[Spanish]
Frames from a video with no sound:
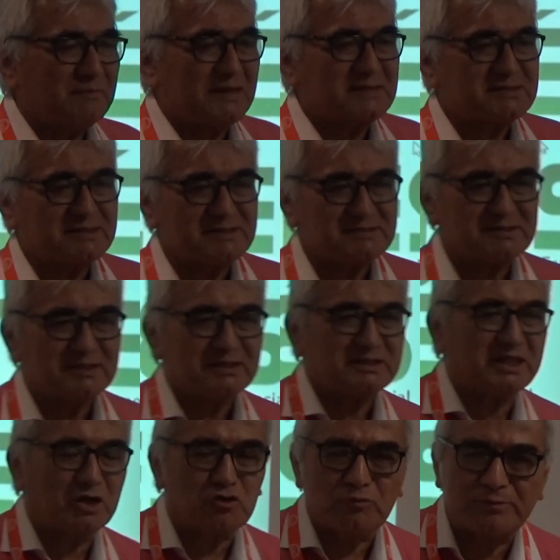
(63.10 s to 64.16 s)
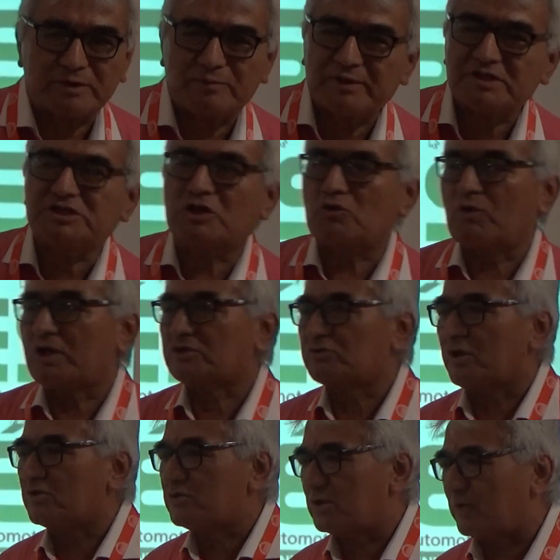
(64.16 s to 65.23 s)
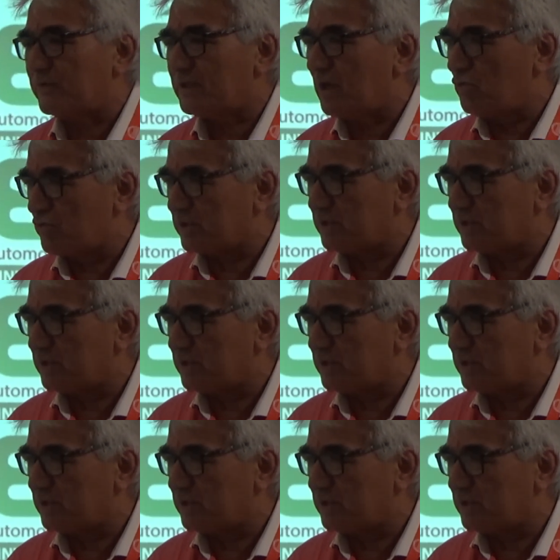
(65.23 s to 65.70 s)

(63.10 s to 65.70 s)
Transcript: en unas mejores condiciones, la mejor calidad para que